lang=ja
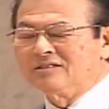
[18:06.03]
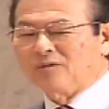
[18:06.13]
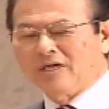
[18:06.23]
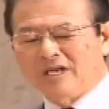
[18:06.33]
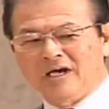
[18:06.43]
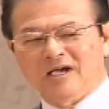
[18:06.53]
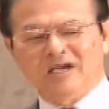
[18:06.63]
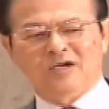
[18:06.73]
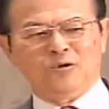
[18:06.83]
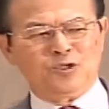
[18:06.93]
それ
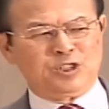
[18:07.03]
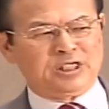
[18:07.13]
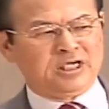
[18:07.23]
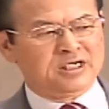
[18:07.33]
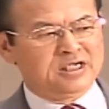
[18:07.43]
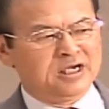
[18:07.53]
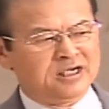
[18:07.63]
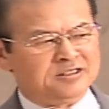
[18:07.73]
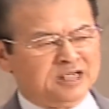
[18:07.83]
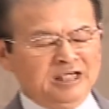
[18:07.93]
で恋したい、
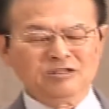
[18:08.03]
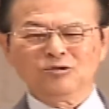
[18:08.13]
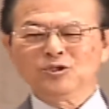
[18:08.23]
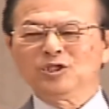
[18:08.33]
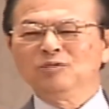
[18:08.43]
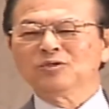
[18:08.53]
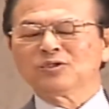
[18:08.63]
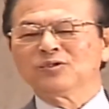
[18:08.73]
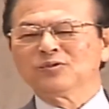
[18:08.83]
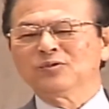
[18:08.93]
何としても
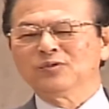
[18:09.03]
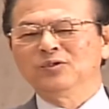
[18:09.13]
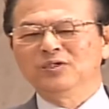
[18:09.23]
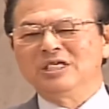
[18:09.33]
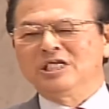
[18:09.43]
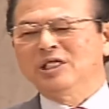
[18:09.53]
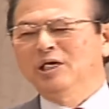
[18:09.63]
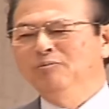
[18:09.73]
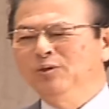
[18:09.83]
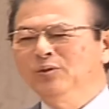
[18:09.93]
そのところに行き
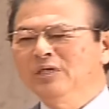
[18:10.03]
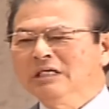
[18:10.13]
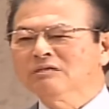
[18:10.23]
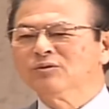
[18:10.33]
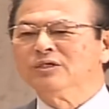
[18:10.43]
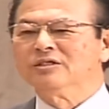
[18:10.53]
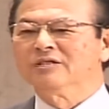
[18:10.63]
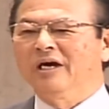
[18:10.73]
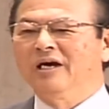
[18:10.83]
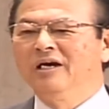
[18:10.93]
たいものだという
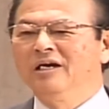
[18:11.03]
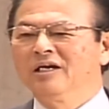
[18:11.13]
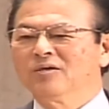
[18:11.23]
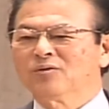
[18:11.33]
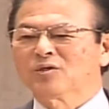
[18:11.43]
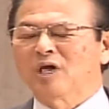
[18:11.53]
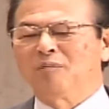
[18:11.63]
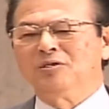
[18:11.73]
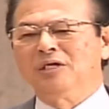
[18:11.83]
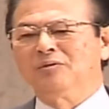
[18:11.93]
ね、この
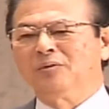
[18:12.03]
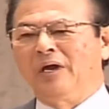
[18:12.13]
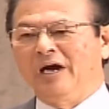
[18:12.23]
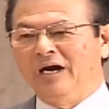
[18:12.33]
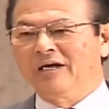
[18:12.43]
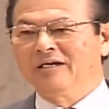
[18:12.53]
ダビデの願い。